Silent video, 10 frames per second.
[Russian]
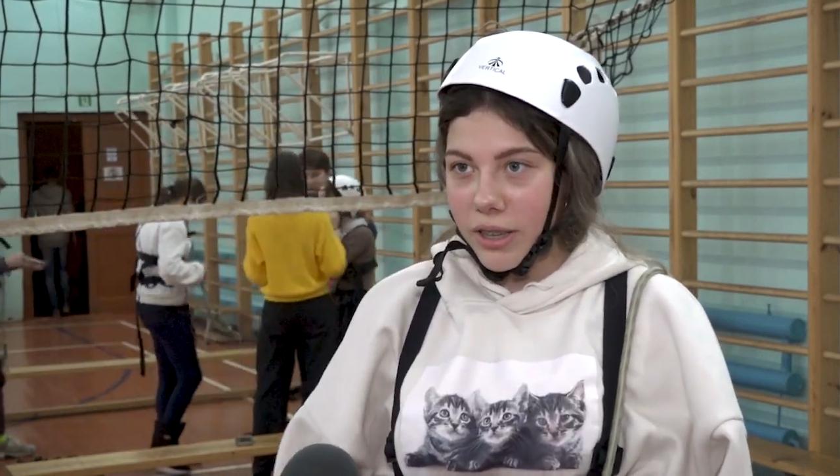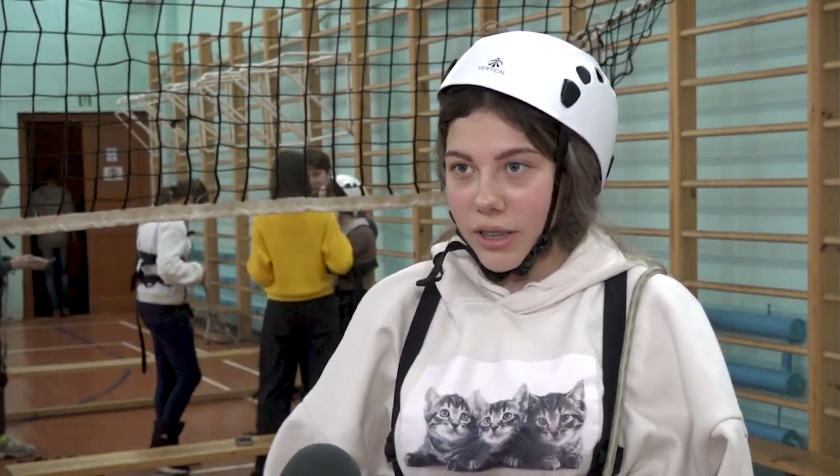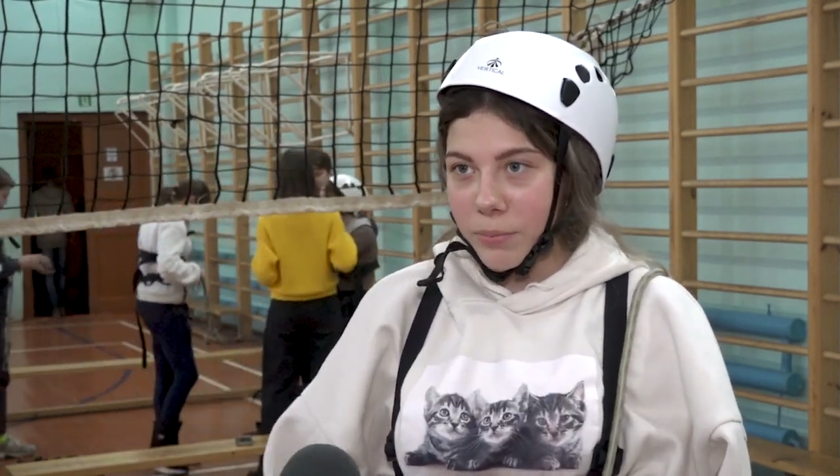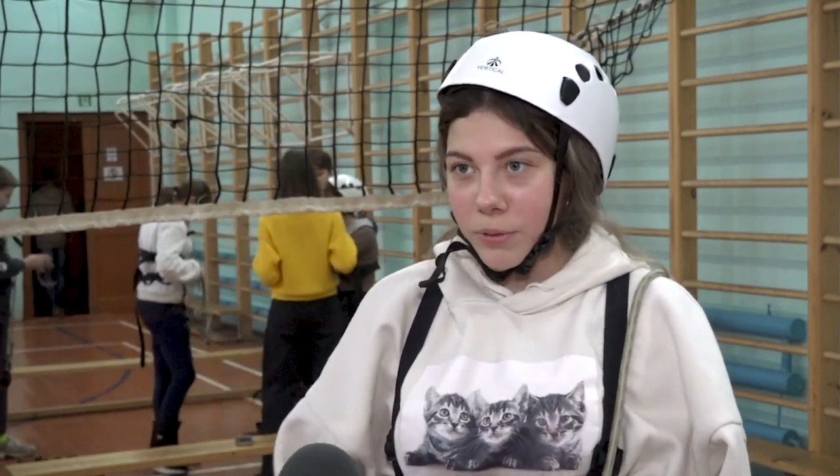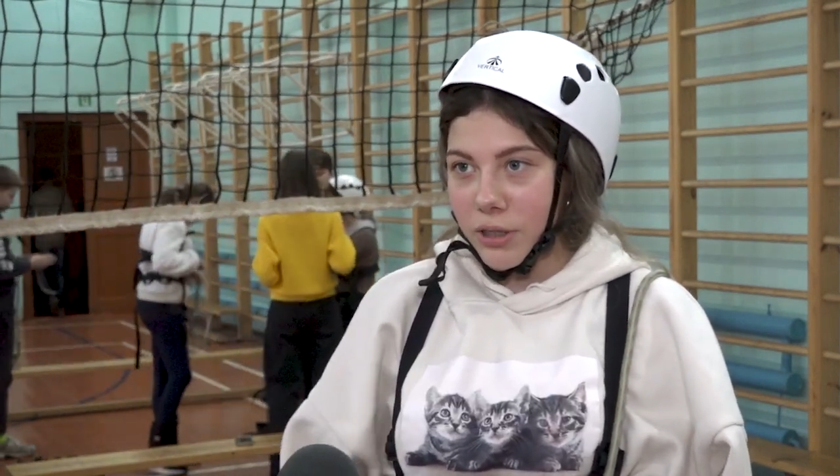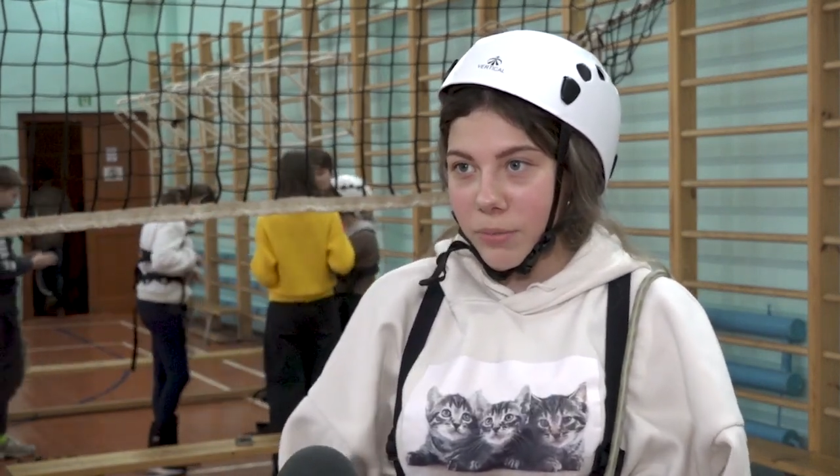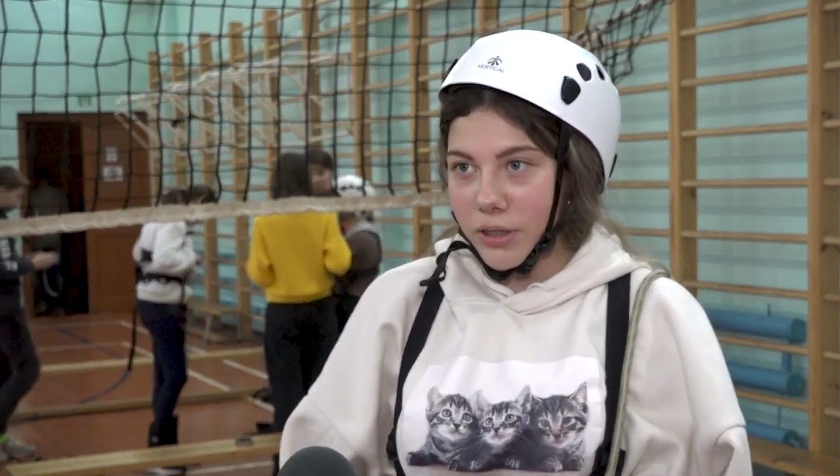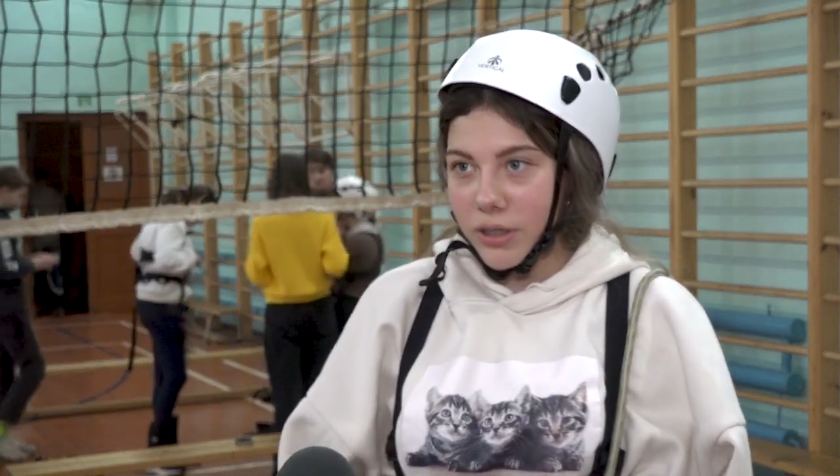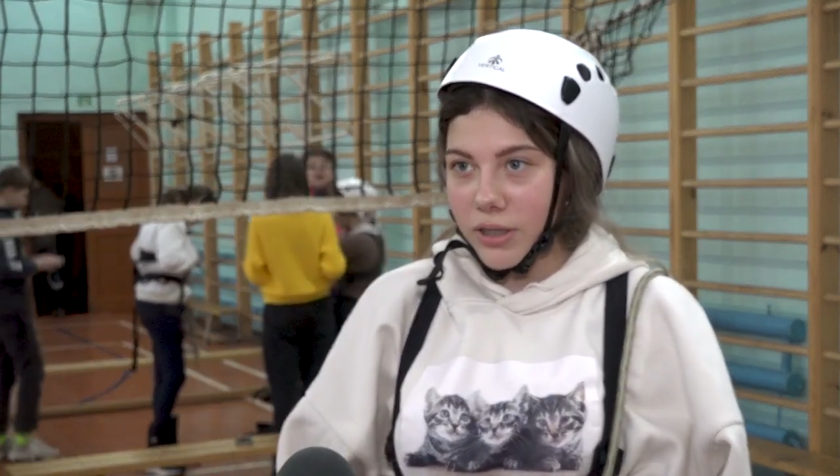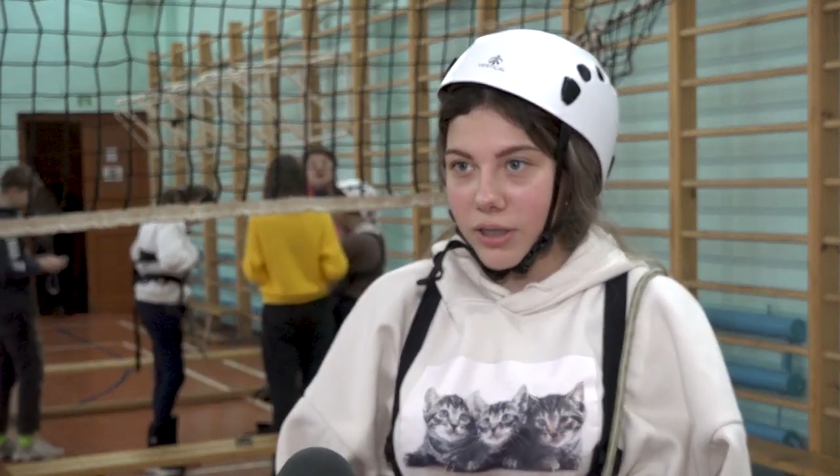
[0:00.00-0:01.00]
и
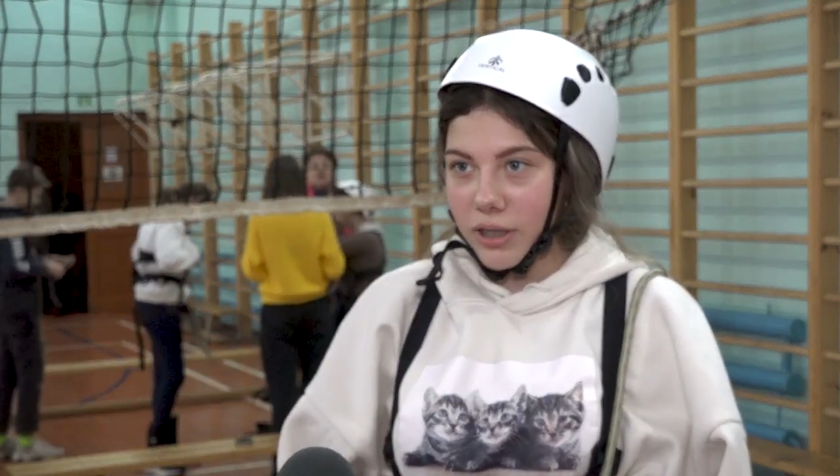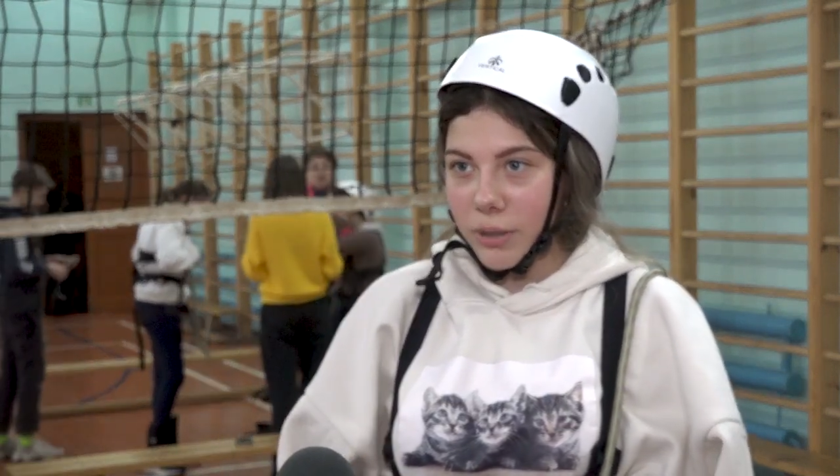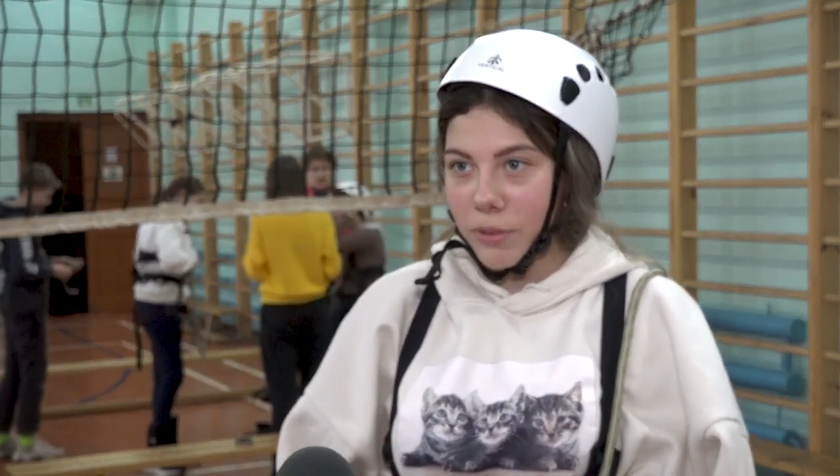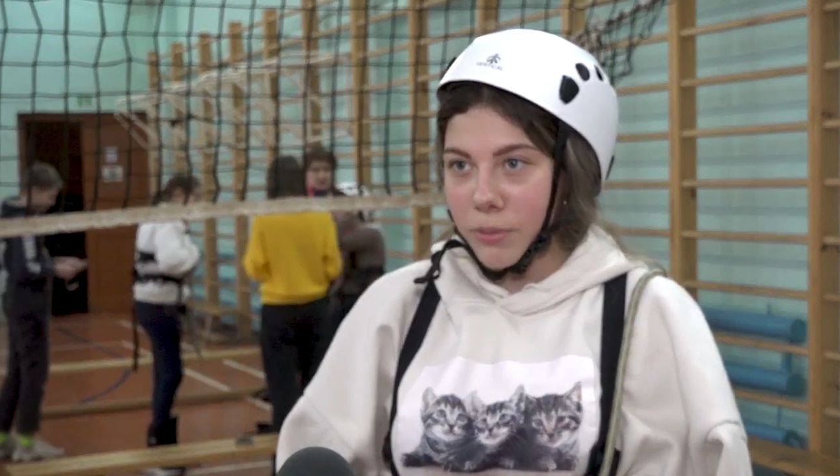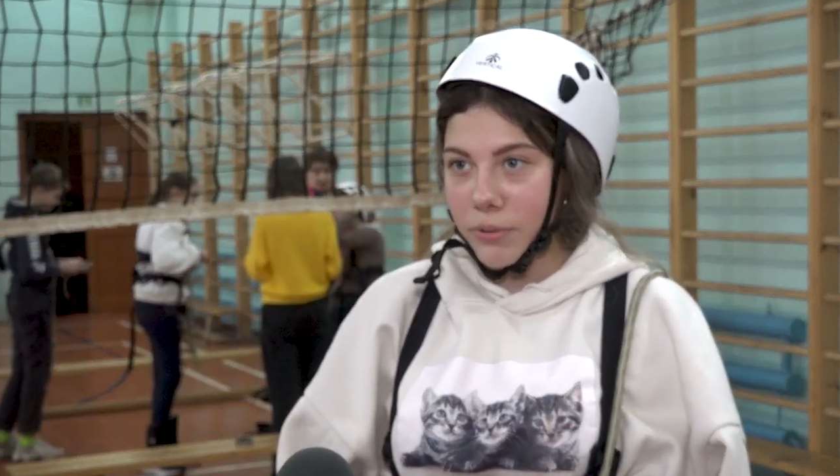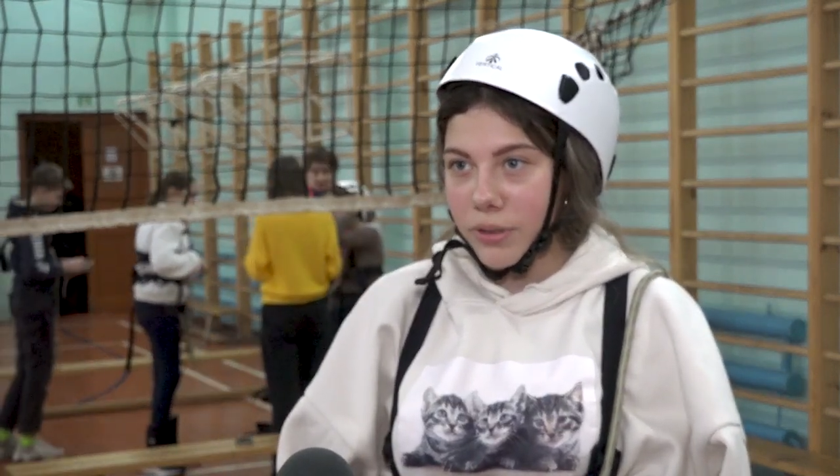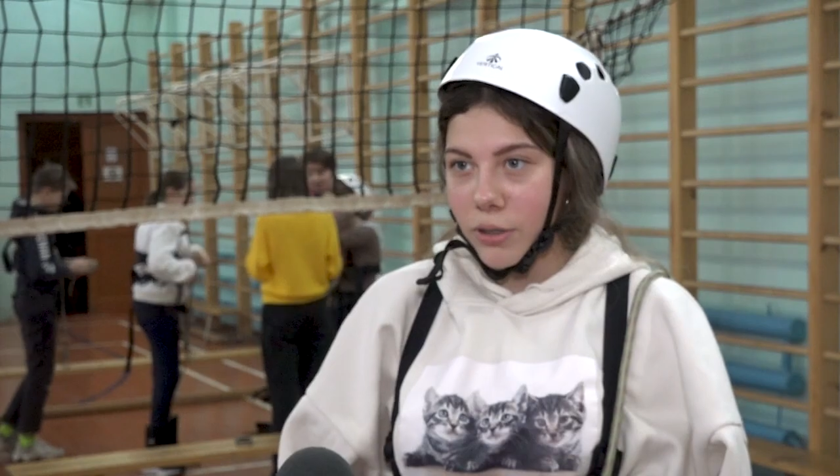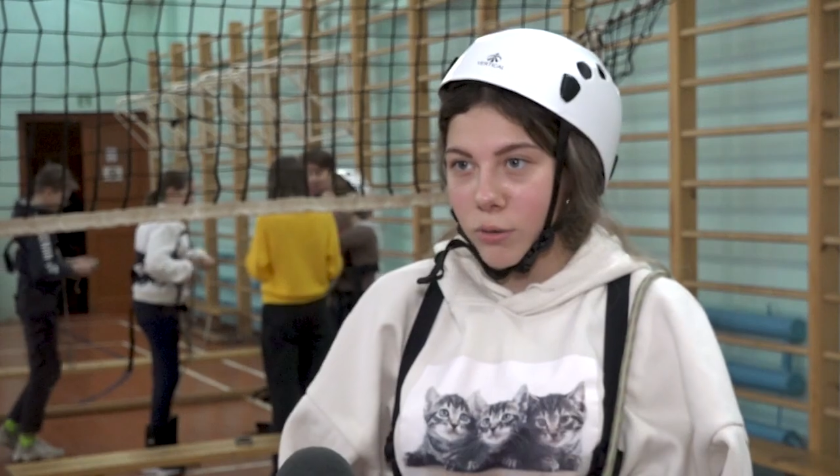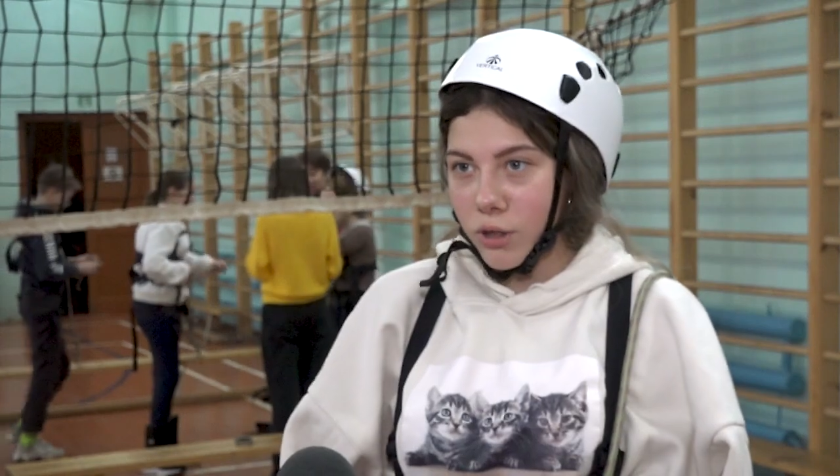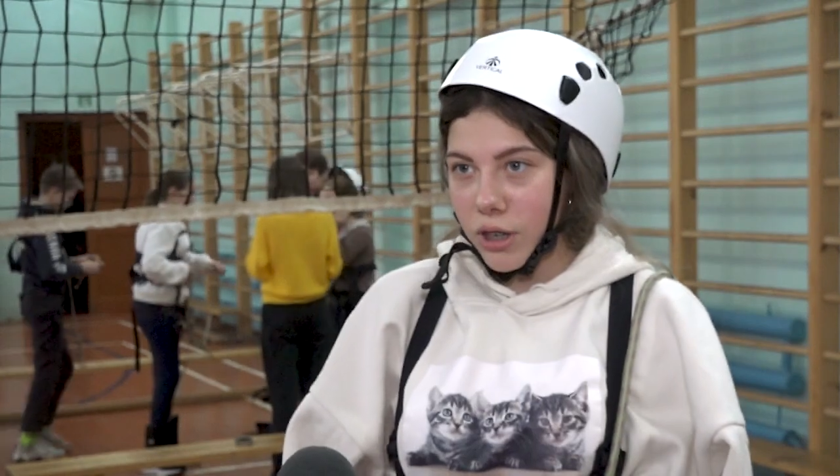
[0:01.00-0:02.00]
позаниматься какими-либо
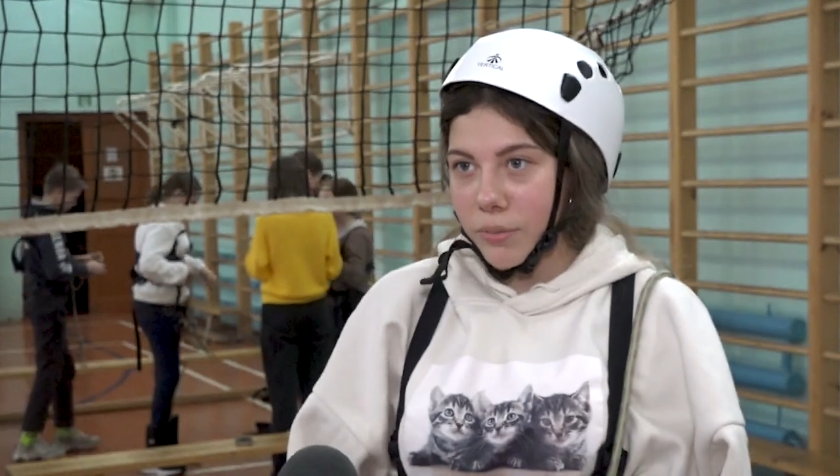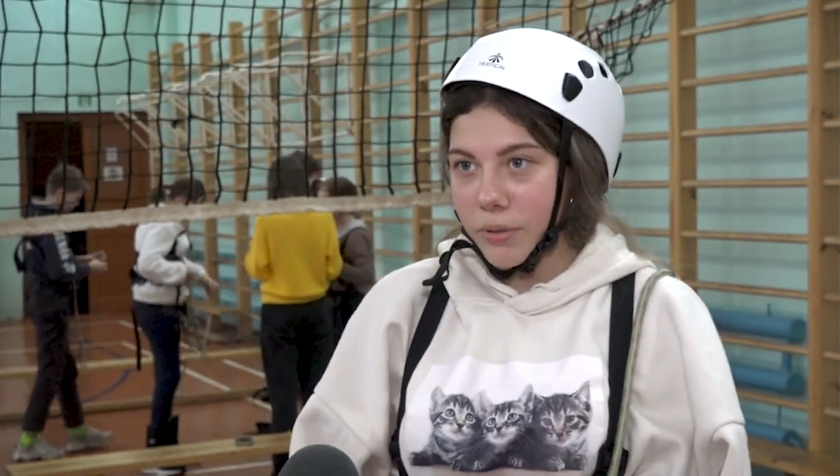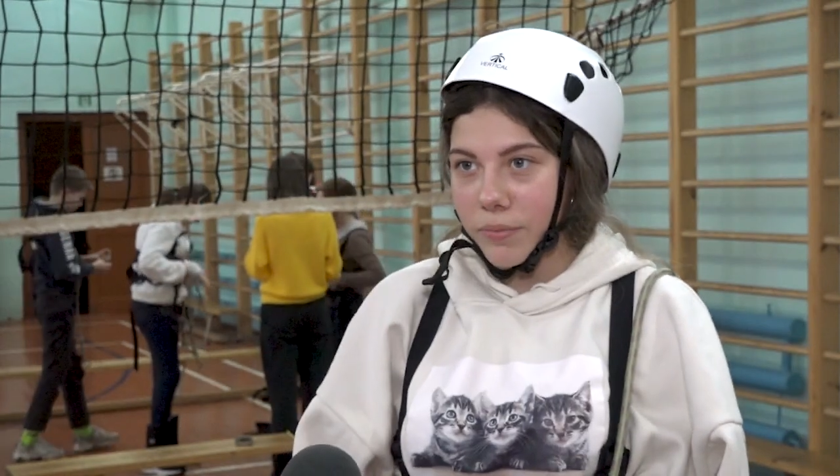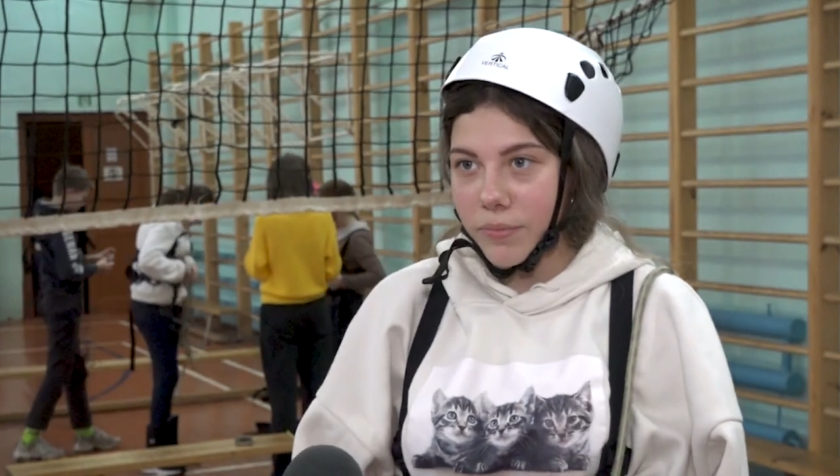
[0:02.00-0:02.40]
кружками.